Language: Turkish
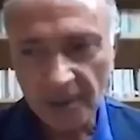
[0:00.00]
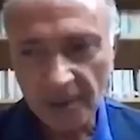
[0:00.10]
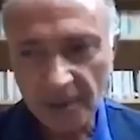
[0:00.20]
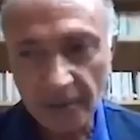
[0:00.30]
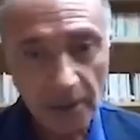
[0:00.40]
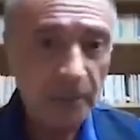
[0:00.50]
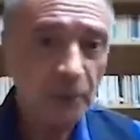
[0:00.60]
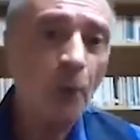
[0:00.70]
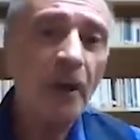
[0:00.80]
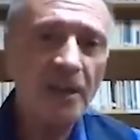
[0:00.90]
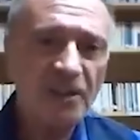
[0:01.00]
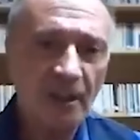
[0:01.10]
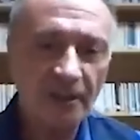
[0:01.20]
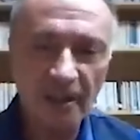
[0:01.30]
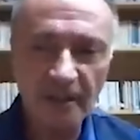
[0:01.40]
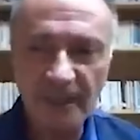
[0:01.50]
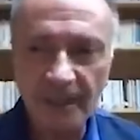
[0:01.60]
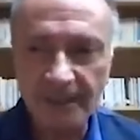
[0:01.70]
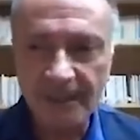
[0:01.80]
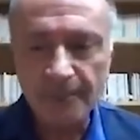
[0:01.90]
E, ve çok heyecanlandım.
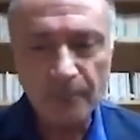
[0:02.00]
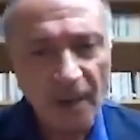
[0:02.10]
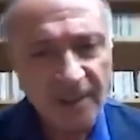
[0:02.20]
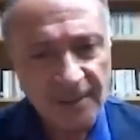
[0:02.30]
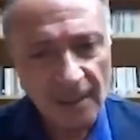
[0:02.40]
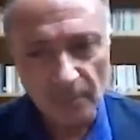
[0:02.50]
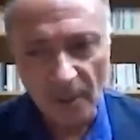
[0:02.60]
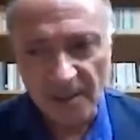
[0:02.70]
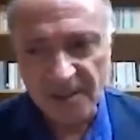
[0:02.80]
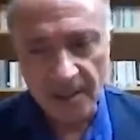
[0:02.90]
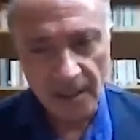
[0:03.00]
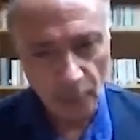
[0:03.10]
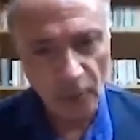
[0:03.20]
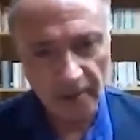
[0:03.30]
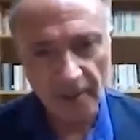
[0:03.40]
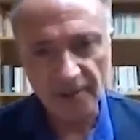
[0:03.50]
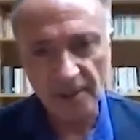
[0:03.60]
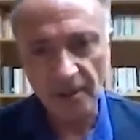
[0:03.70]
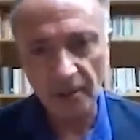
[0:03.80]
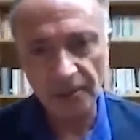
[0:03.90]
Yani bazen bazı şeyler o kadar
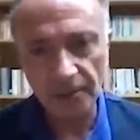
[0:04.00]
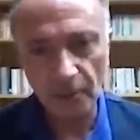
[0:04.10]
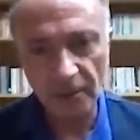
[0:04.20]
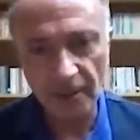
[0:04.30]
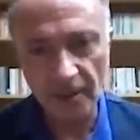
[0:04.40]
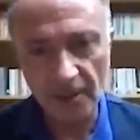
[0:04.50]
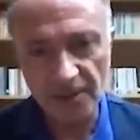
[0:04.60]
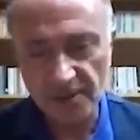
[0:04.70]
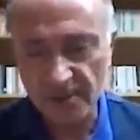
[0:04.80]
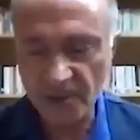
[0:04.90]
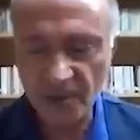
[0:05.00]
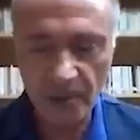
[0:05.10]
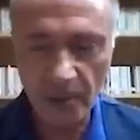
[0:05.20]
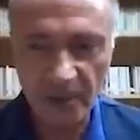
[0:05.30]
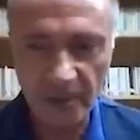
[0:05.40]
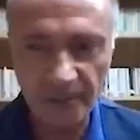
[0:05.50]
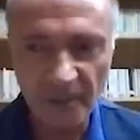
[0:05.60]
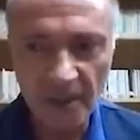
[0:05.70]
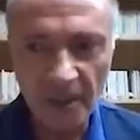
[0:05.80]
tesadüf olarak karşınıza çıkıyor ki.